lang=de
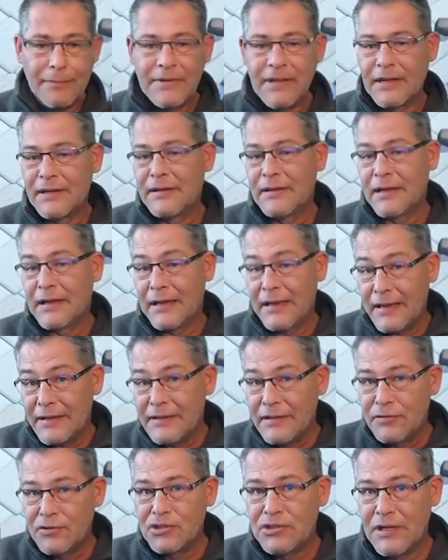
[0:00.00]
dann
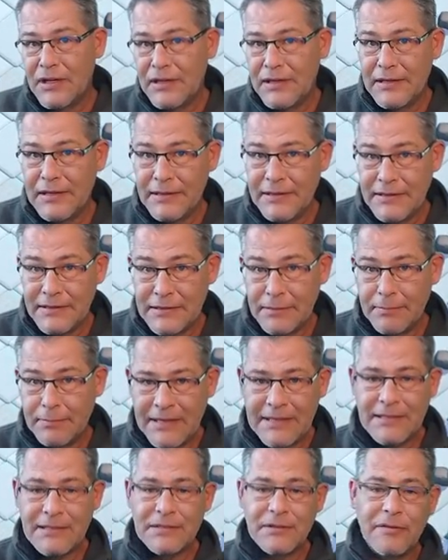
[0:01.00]
relativ schnell hier diese
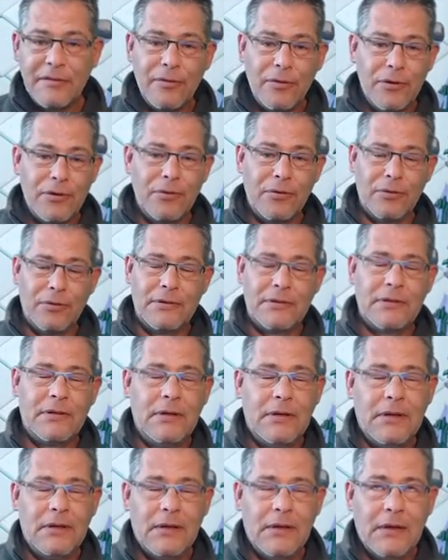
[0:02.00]
Battles gefunden und
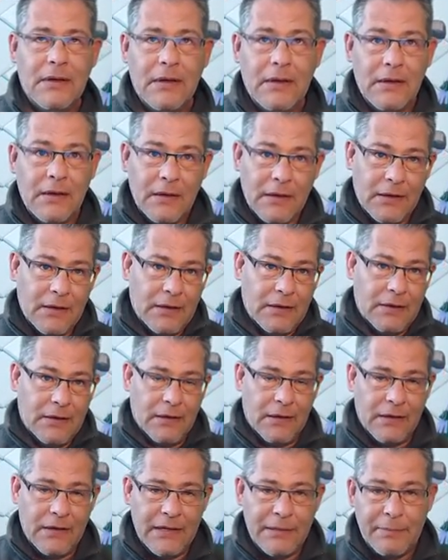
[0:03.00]

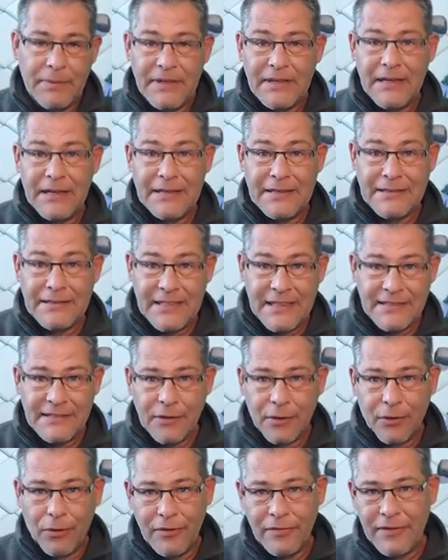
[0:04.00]
Ach, ich bin ja in sehr, sehr
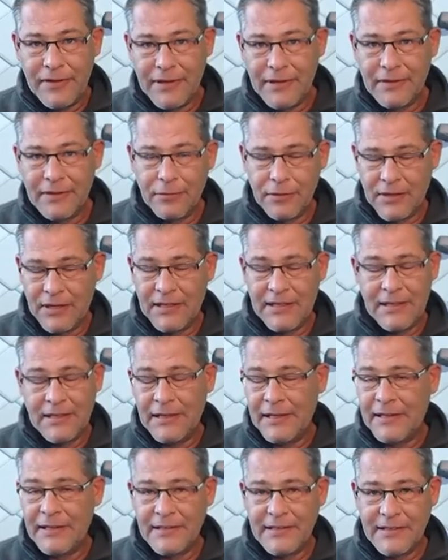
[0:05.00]
häufigen, oder
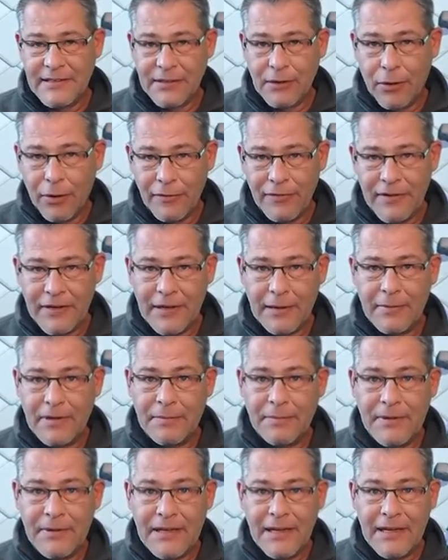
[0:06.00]
nicht in sehr, sehr häufigen, aber ich
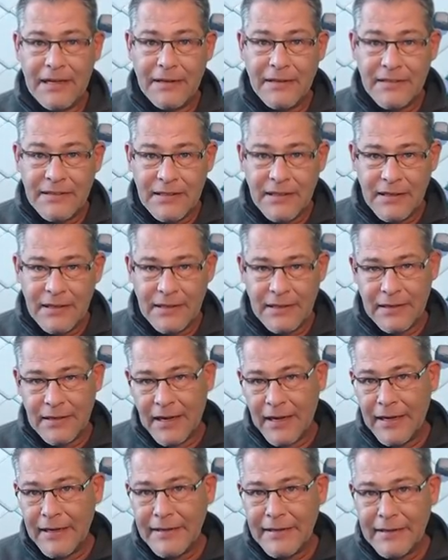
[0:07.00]
bin ja in, in
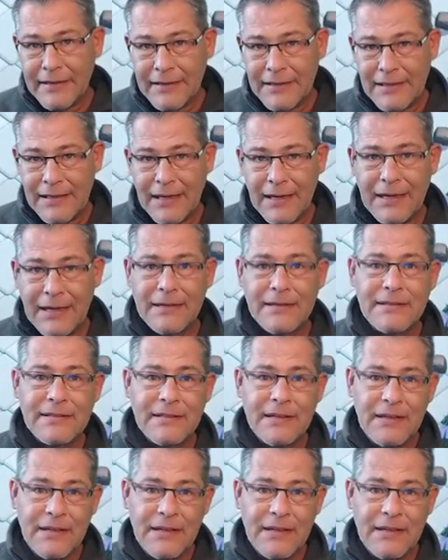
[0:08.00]
einigen Clans,